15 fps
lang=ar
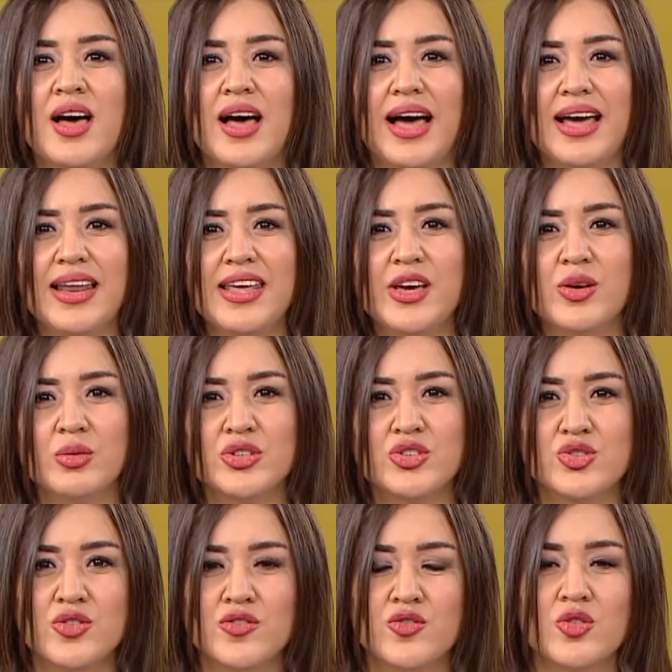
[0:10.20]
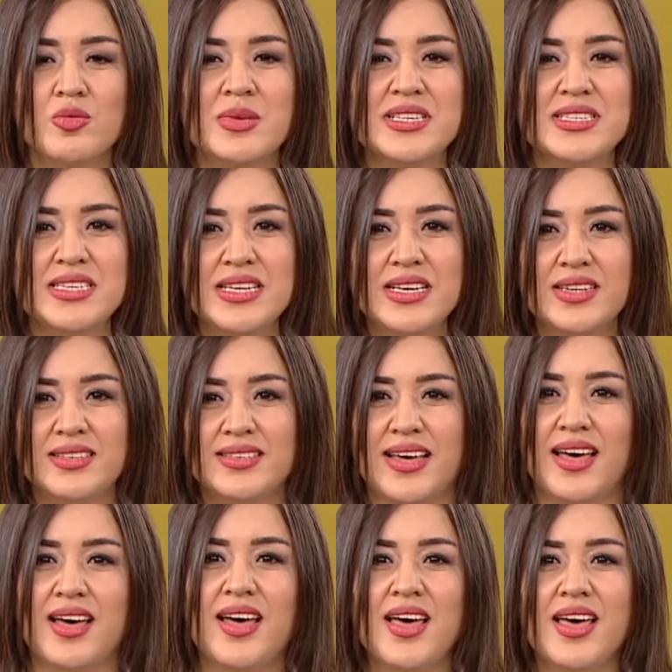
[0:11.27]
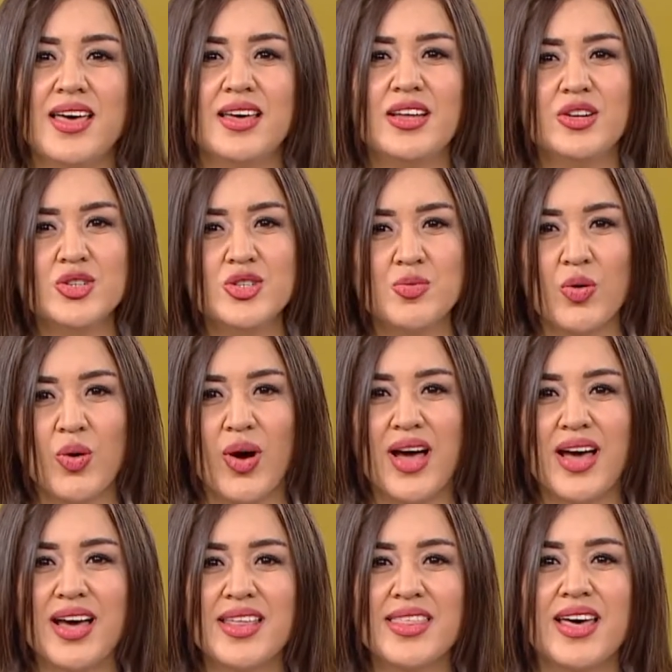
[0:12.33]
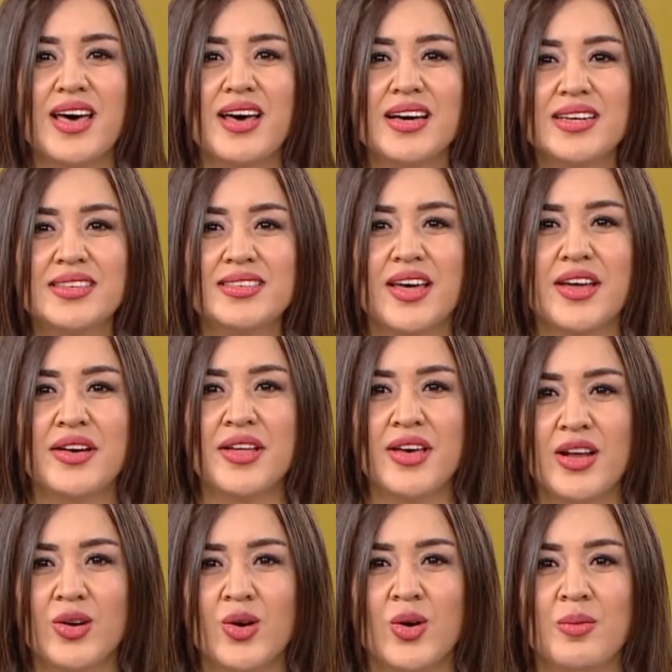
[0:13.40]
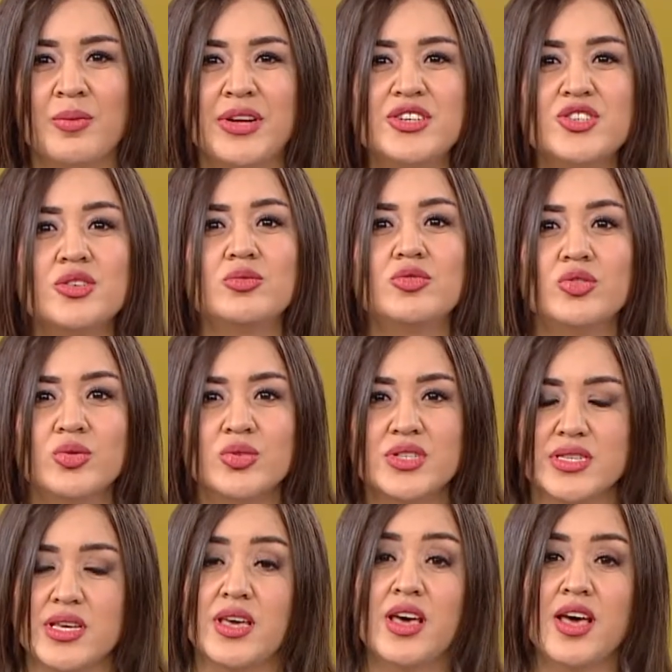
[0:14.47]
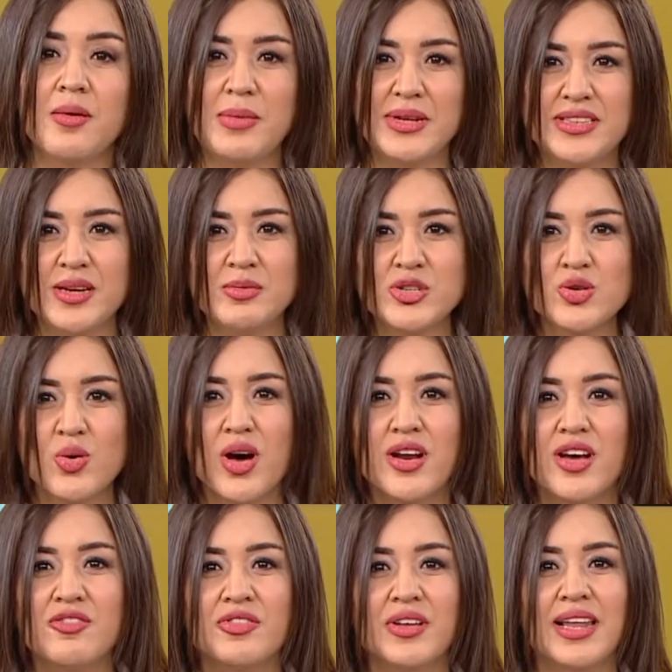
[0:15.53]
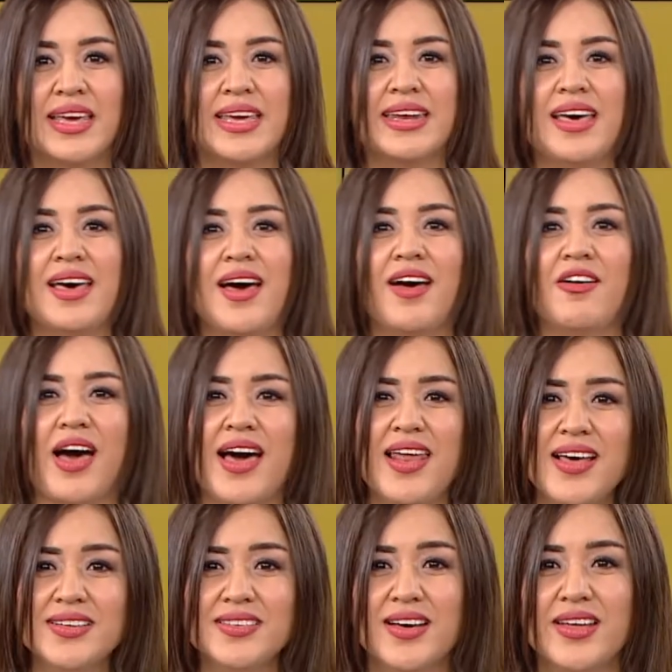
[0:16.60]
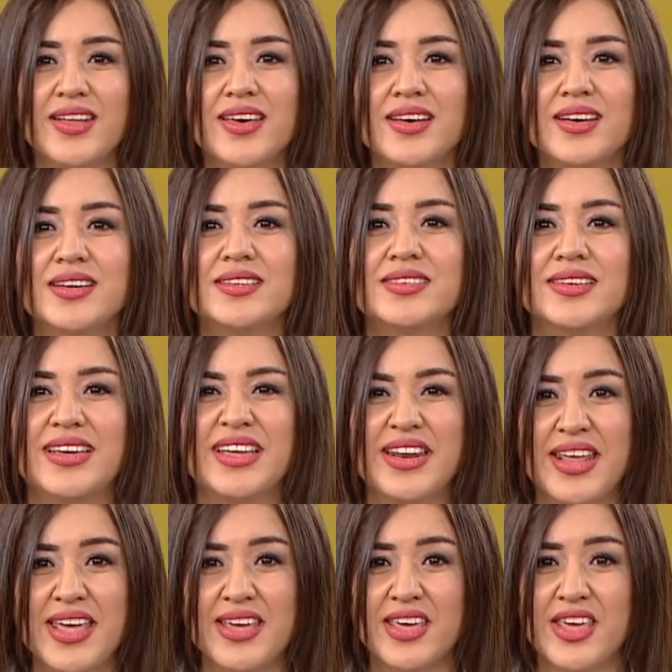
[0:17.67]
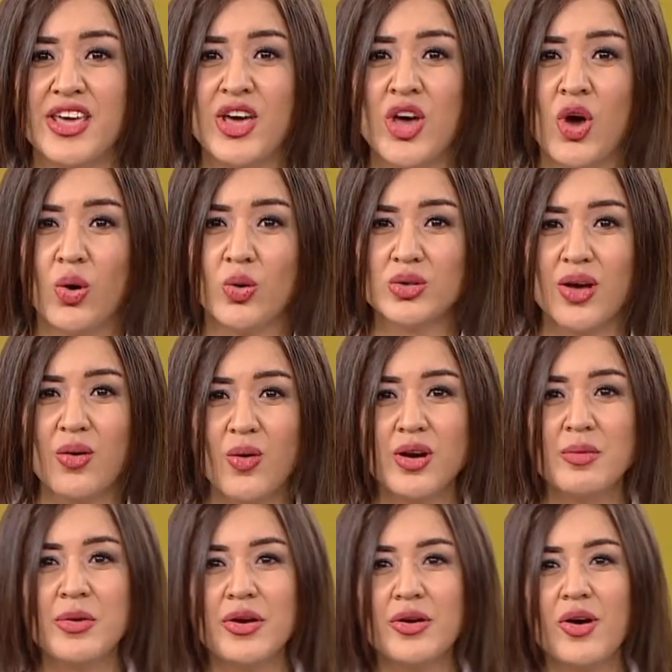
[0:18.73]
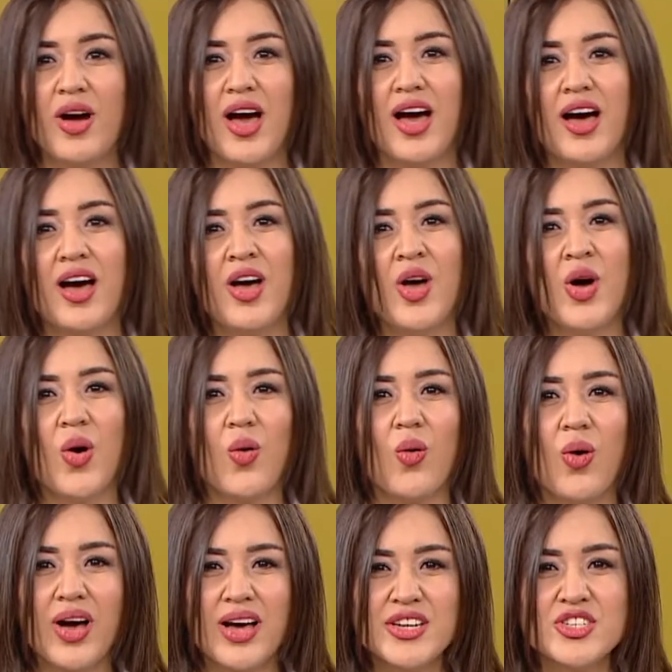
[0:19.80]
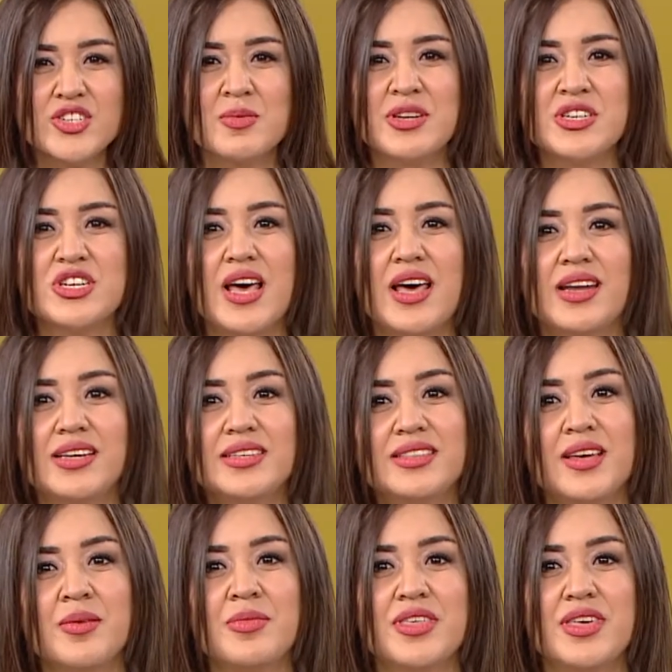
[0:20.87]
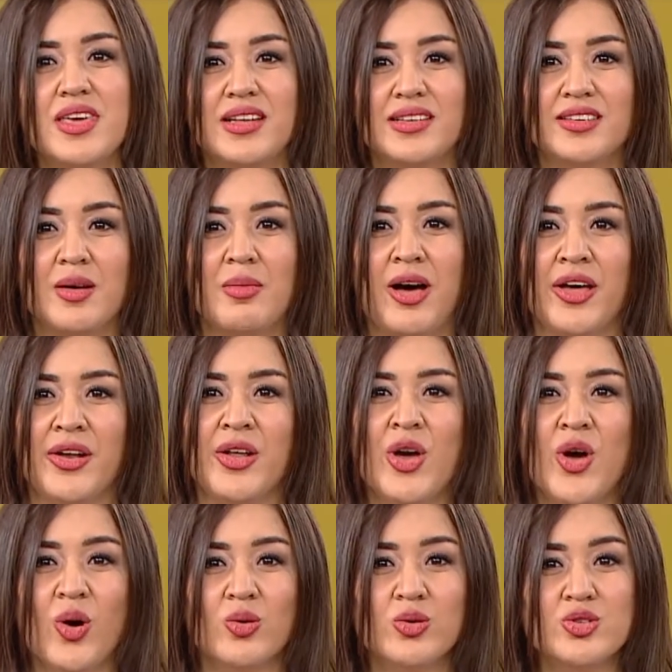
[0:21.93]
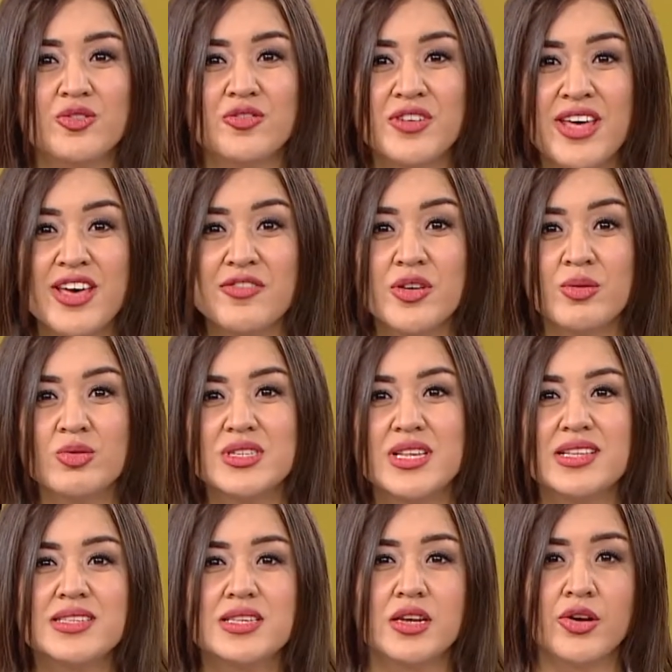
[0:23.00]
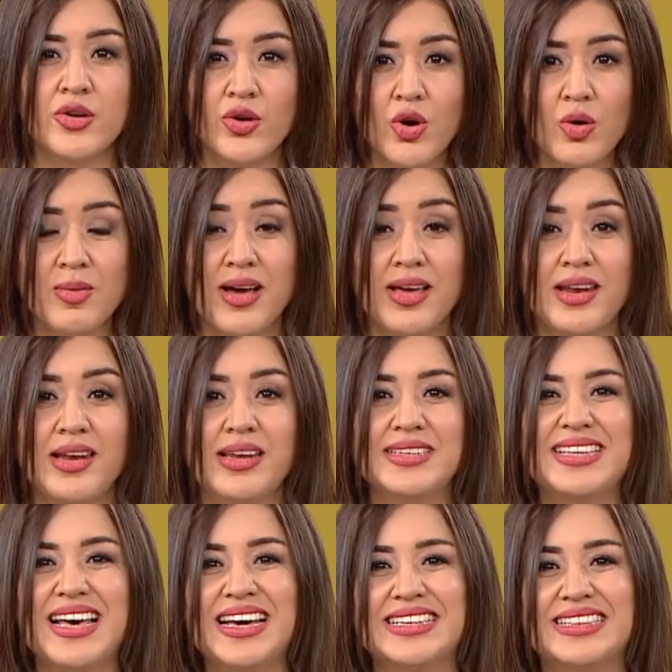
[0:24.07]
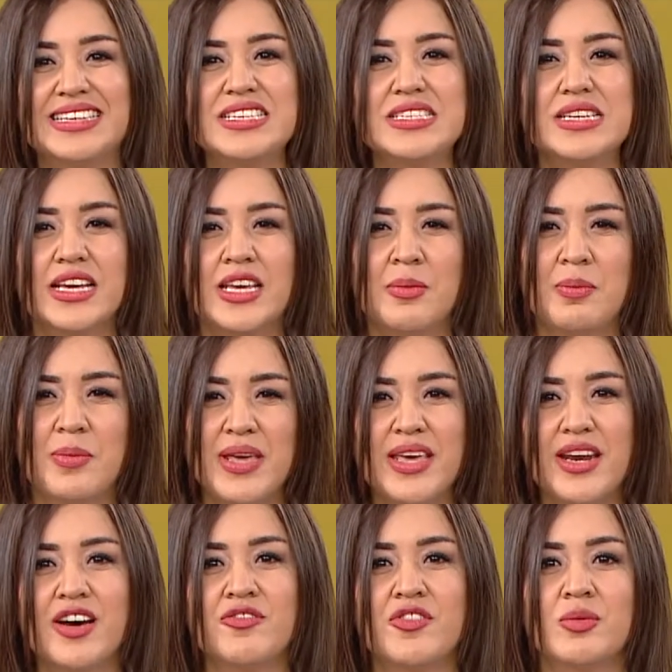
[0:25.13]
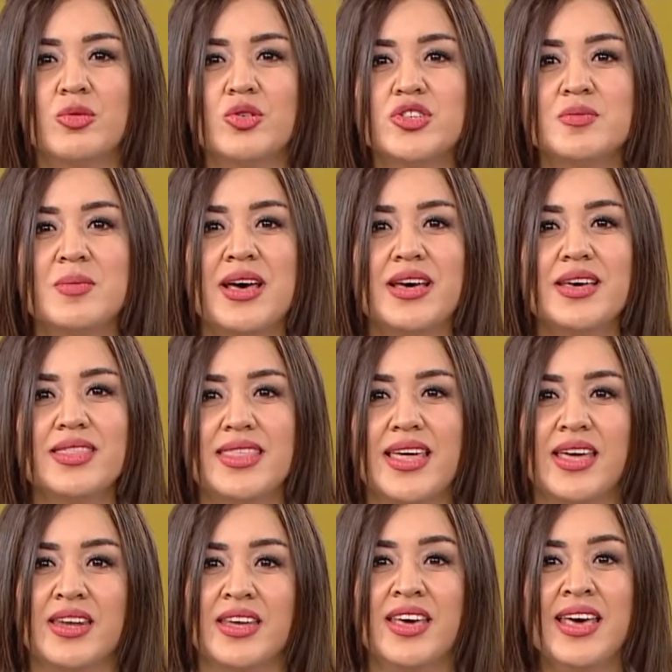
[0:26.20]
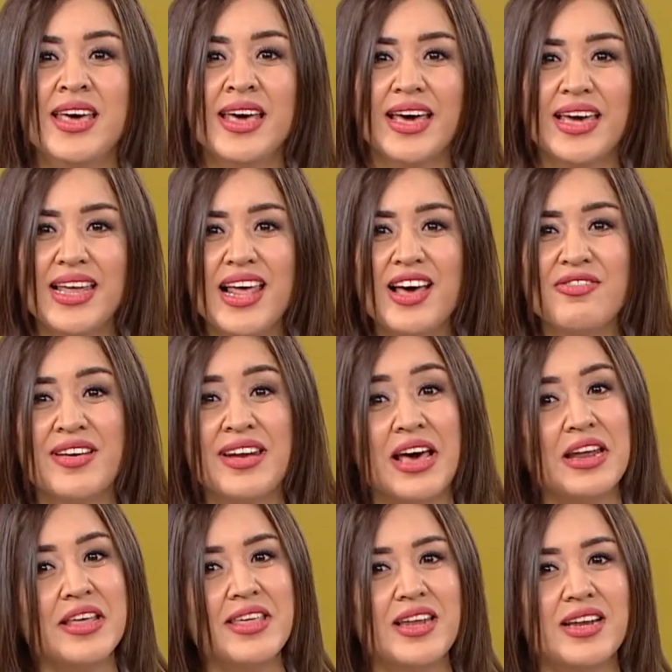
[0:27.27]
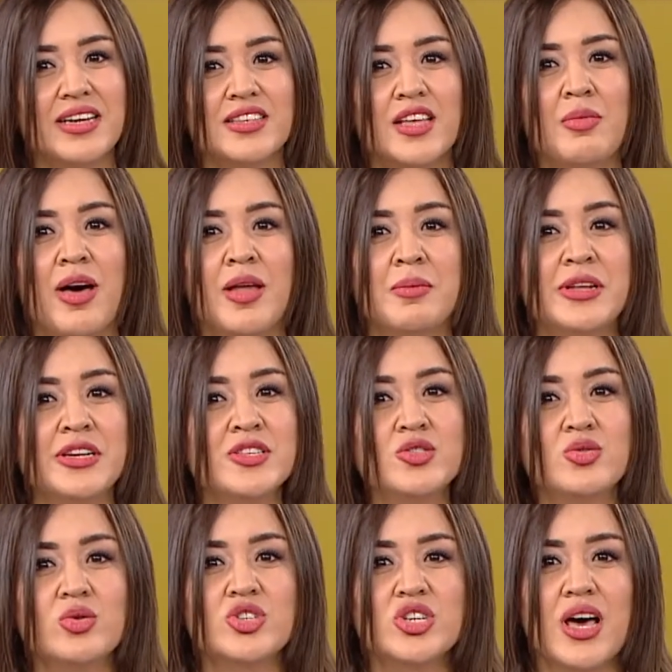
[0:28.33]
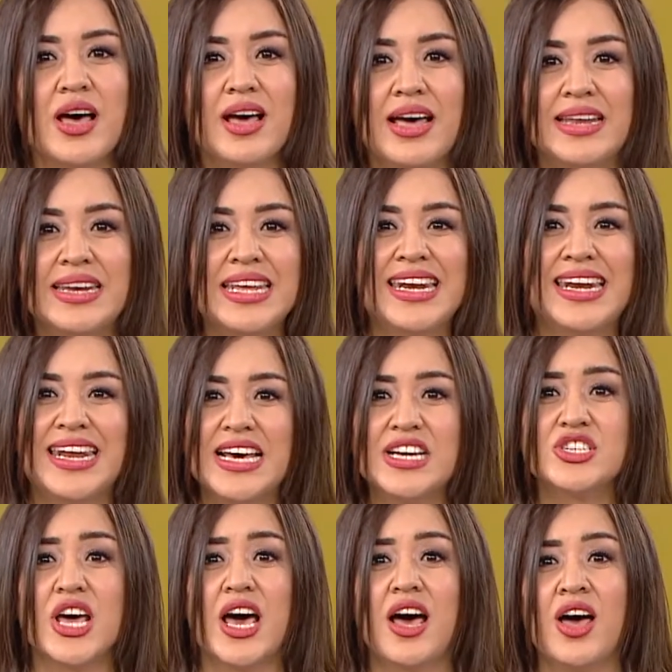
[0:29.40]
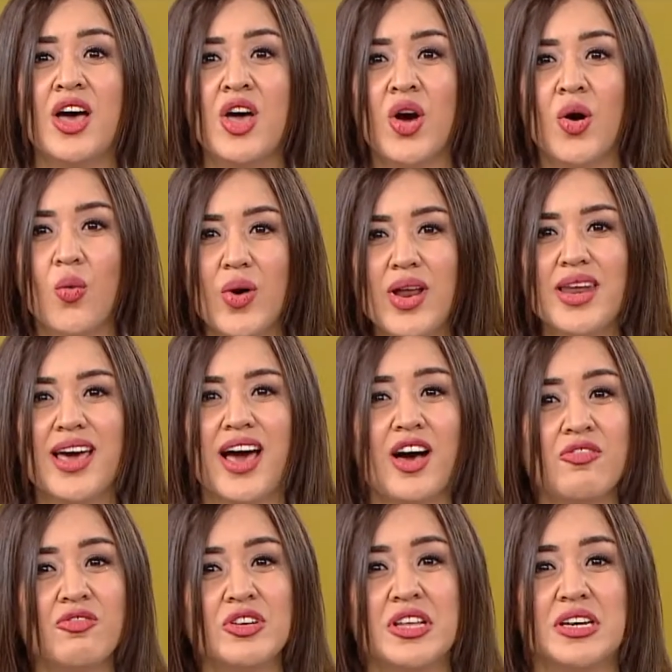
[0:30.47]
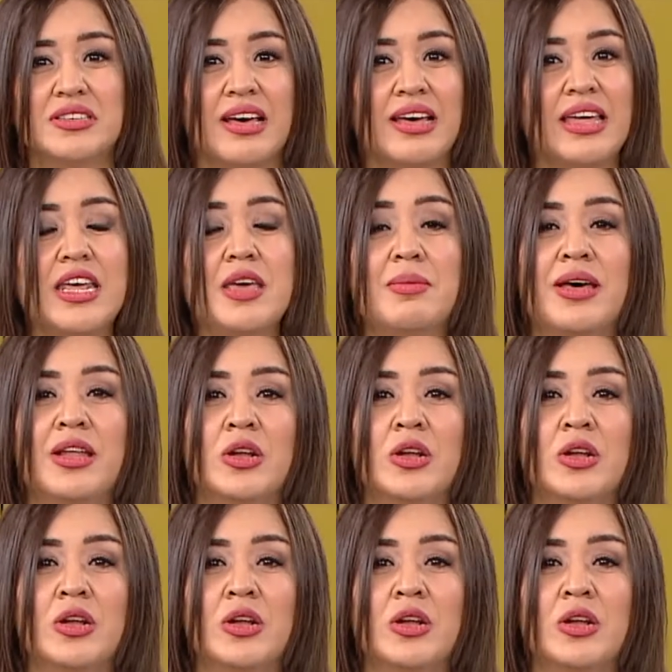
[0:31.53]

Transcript: عليه ونشوفوا مسيرته الأسبوع هذا اخترنا لكم نجم تونسي بدأ مشواره في الغناء على طريقة الريجي وطور من روحه وخش مجال التمثيل طبعا وشفناه في مسلسل النوبة اللي دار ضجة كبيرة في موسمه الثاني خلافا على ذلك طبعا ما ننسوش أغاني ناجحة واللي حافظها تقريبا